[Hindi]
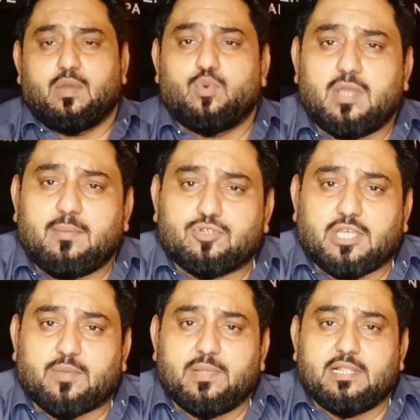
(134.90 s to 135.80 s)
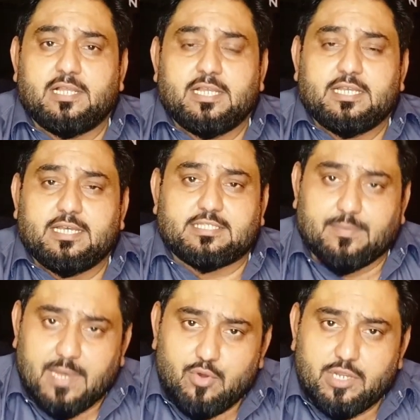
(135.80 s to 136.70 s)
कि उनका मुस्तकबिल
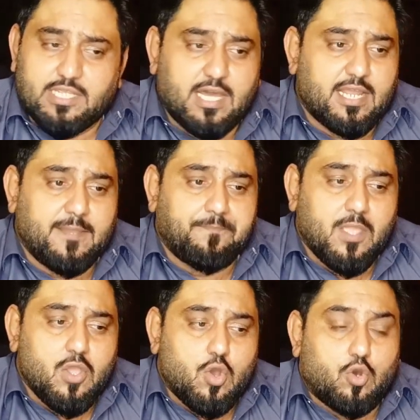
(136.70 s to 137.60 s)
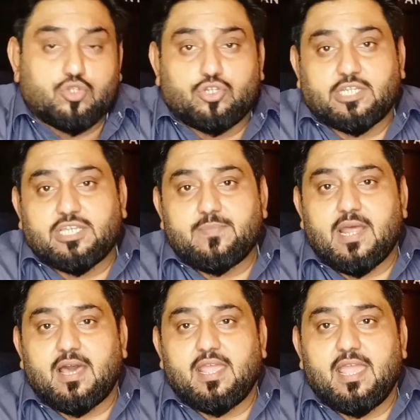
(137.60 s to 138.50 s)
तबाह होने जा रहा है और जो जश्न
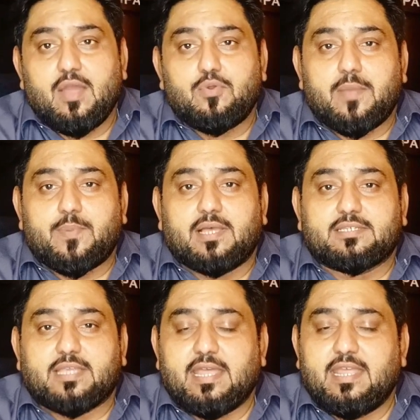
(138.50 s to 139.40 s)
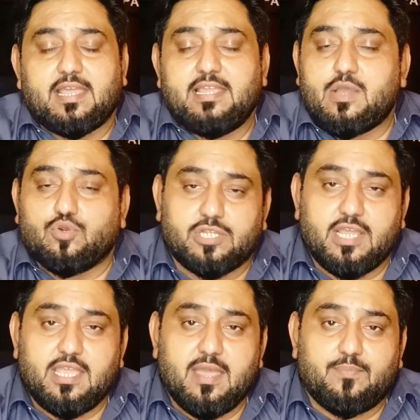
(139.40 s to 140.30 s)
मना रहे हैं उनके पास कहने के लिए कुछ
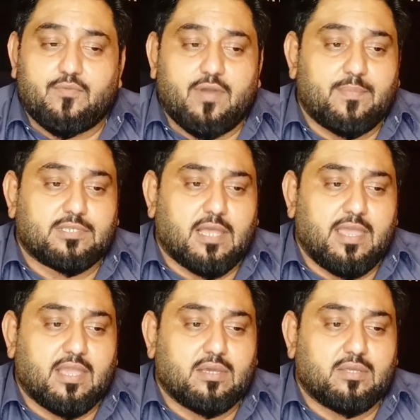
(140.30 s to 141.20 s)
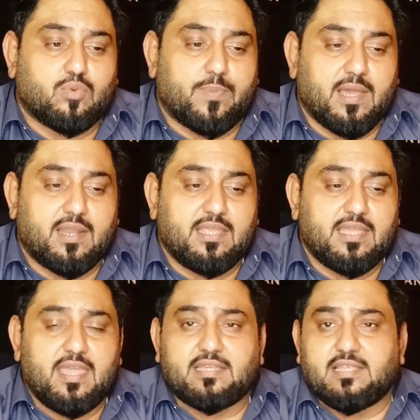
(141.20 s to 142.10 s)
नहीं है परफॉर्मेंस का एक रुपया
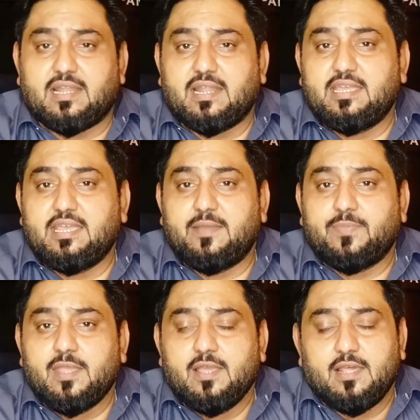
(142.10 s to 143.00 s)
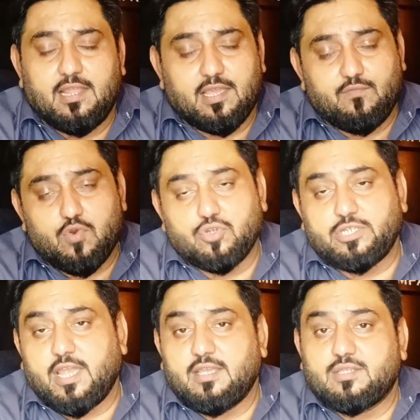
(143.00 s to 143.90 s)
नहीं है एक दाना नहीं है लेकिन वो
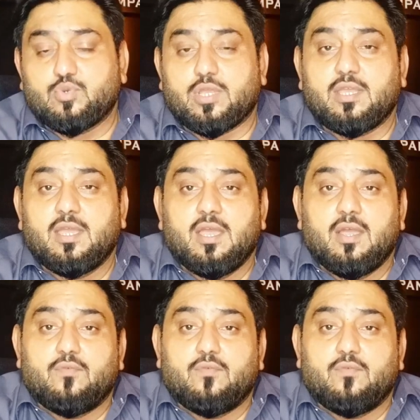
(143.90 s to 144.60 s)
खुश है क्योंकि